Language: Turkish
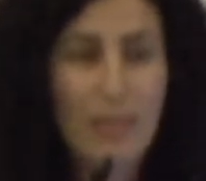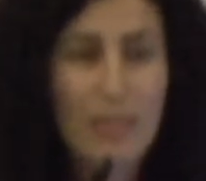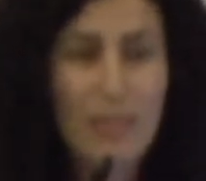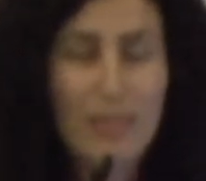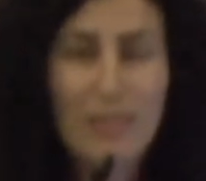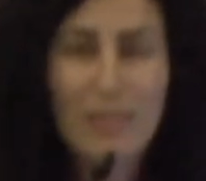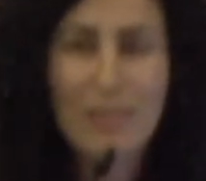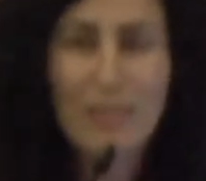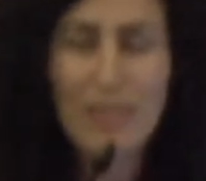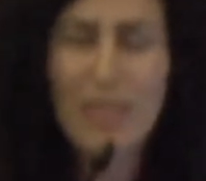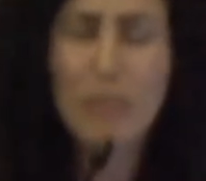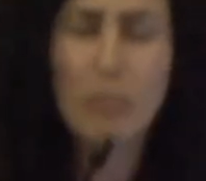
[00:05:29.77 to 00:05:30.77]
İşte
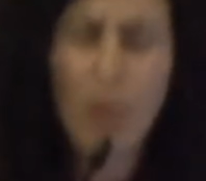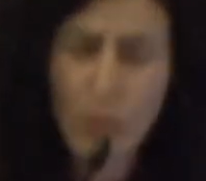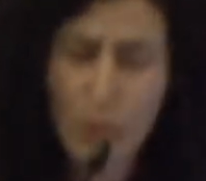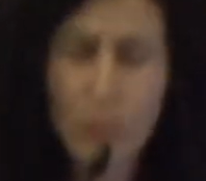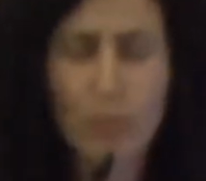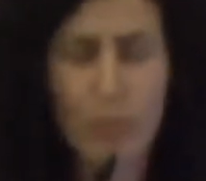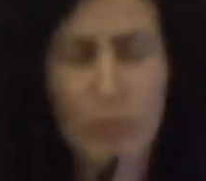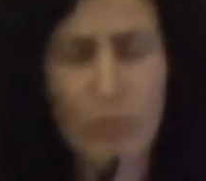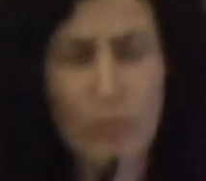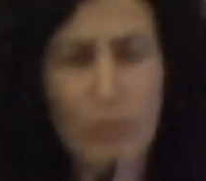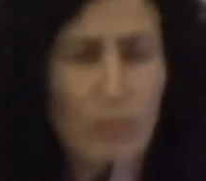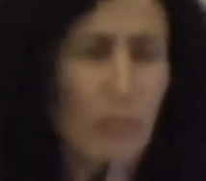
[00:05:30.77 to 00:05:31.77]
din boştur
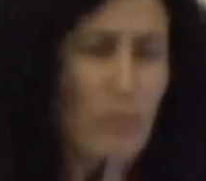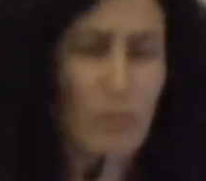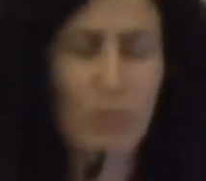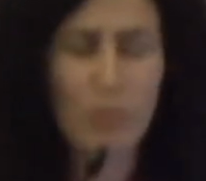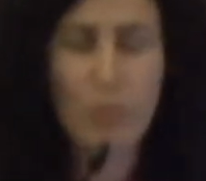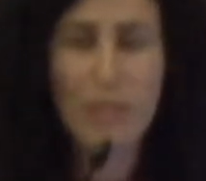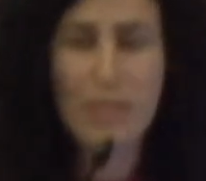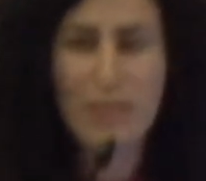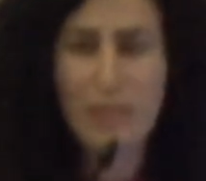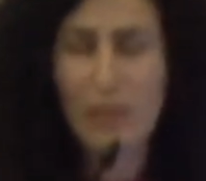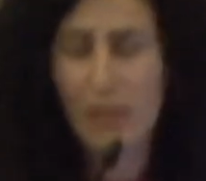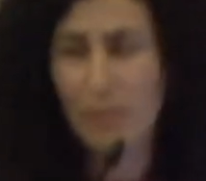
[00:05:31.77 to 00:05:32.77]
e,
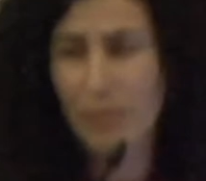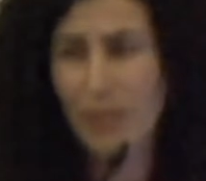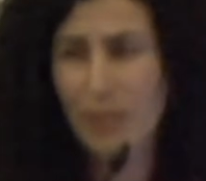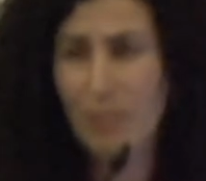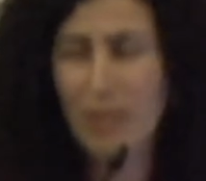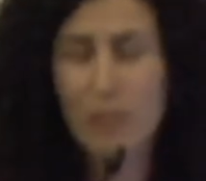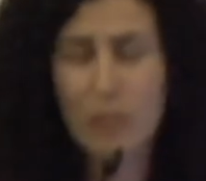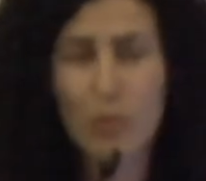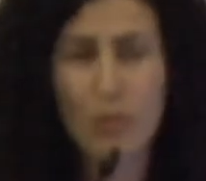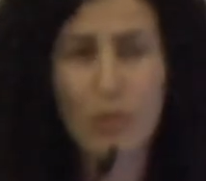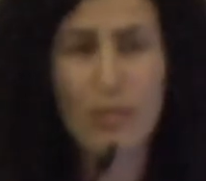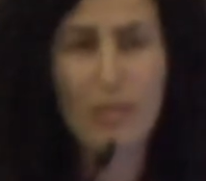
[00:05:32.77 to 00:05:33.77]
cümlesini de e, belki
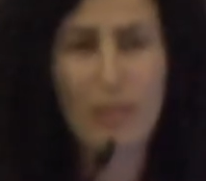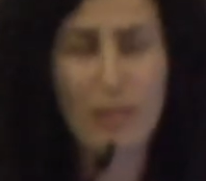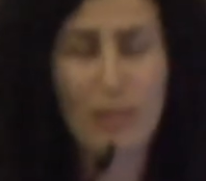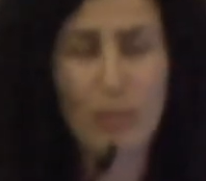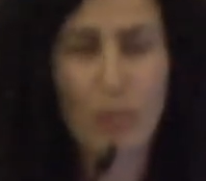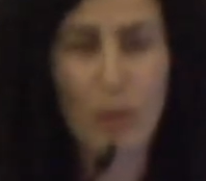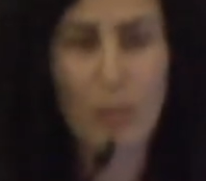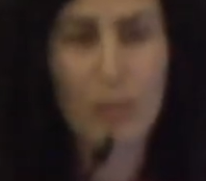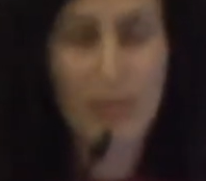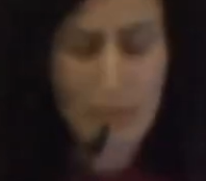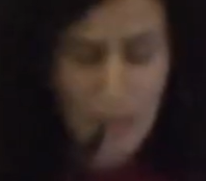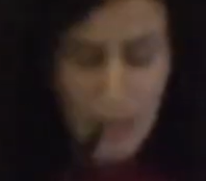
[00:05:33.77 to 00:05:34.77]
birçok insandan
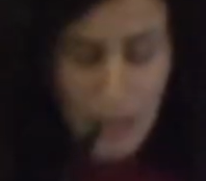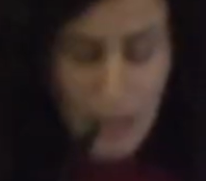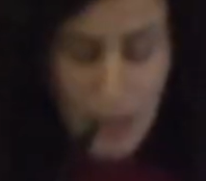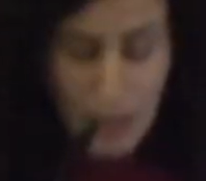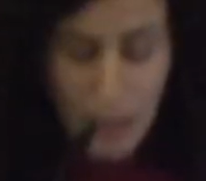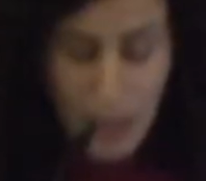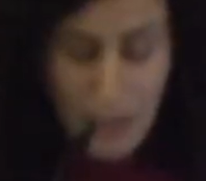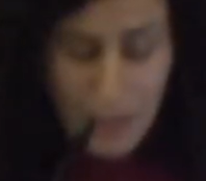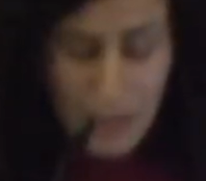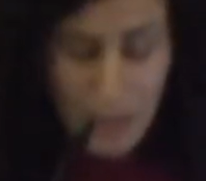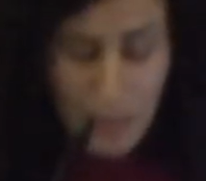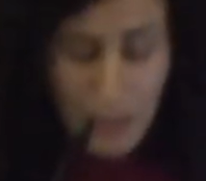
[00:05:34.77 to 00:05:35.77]
duyabiliriz ama
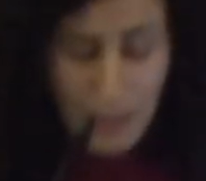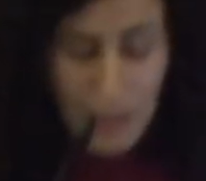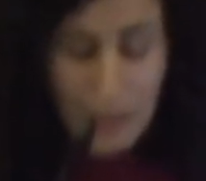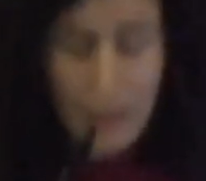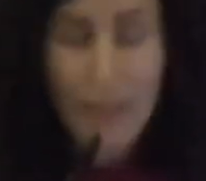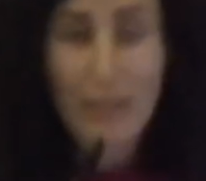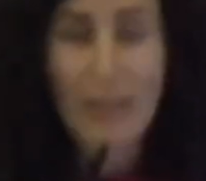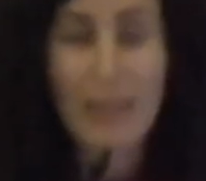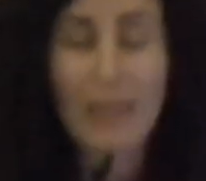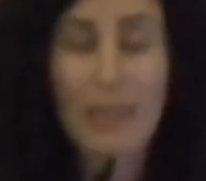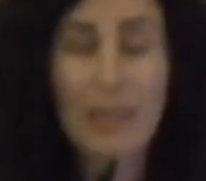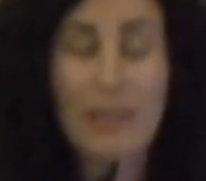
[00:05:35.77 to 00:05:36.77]
aynı zamanda
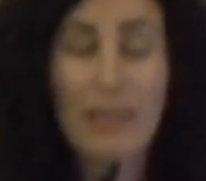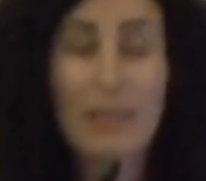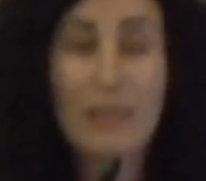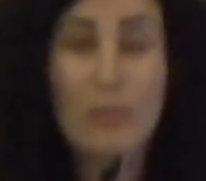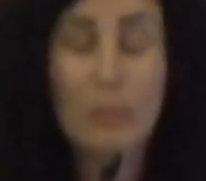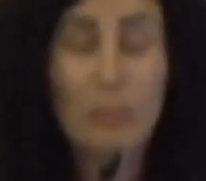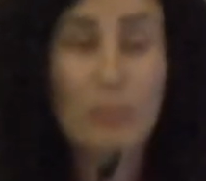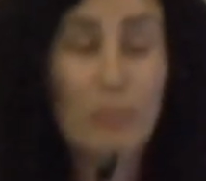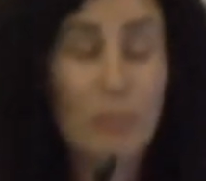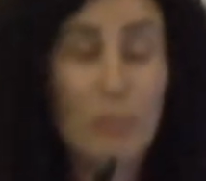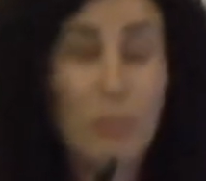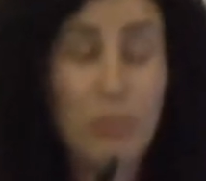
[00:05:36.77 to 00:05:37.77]
e,
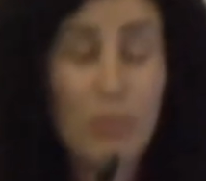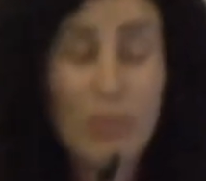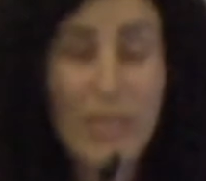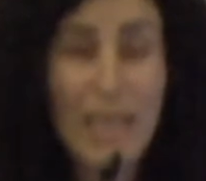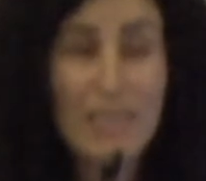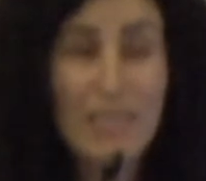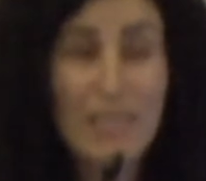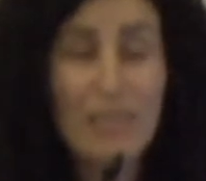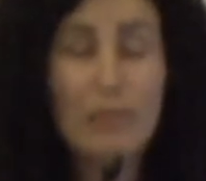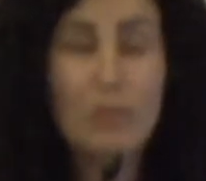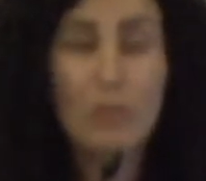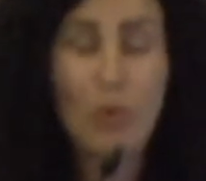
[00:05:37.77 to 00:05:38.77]
bunun
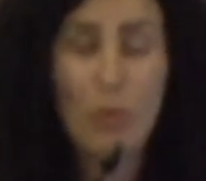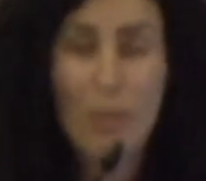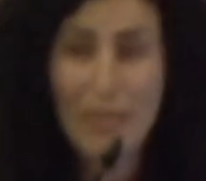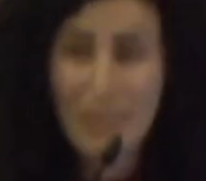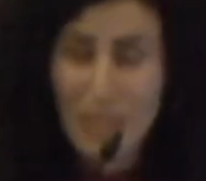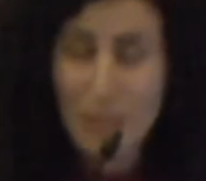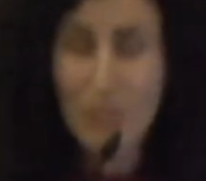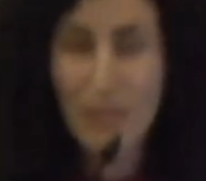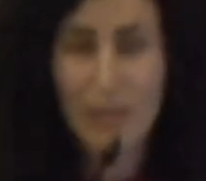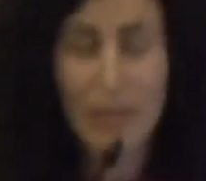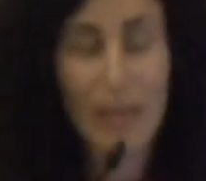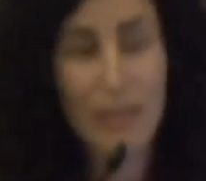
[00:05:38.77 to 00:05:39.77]
kendisinin
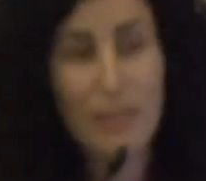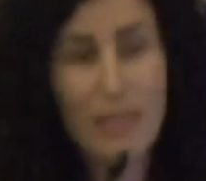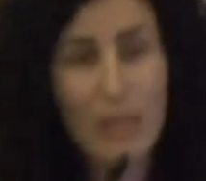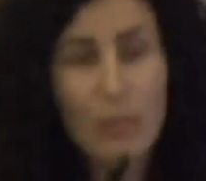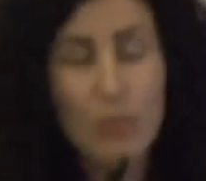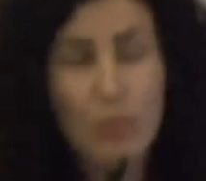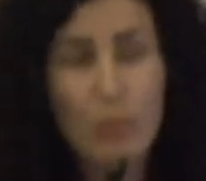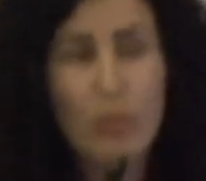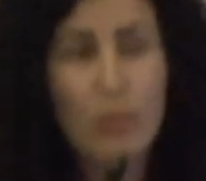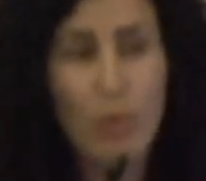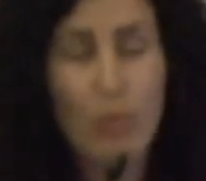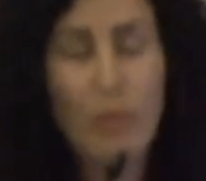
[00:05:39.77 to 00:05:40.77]
dogmatizmin yani diğer
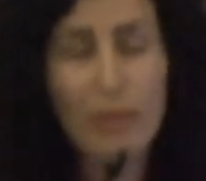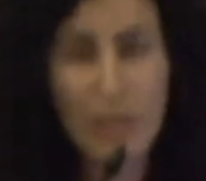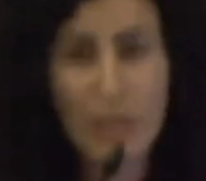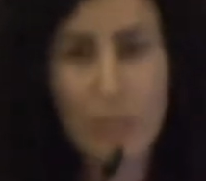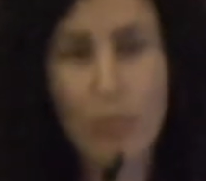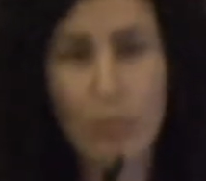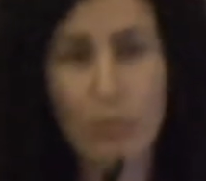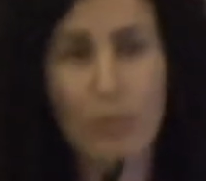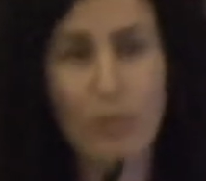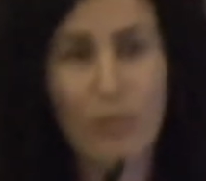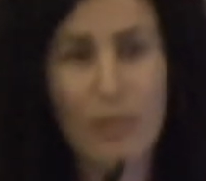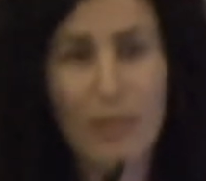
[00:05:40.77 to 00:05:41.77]
ucununda dogmatizm
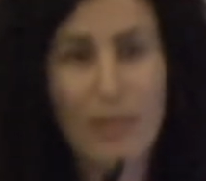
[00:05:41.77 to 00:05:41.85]
olduğunu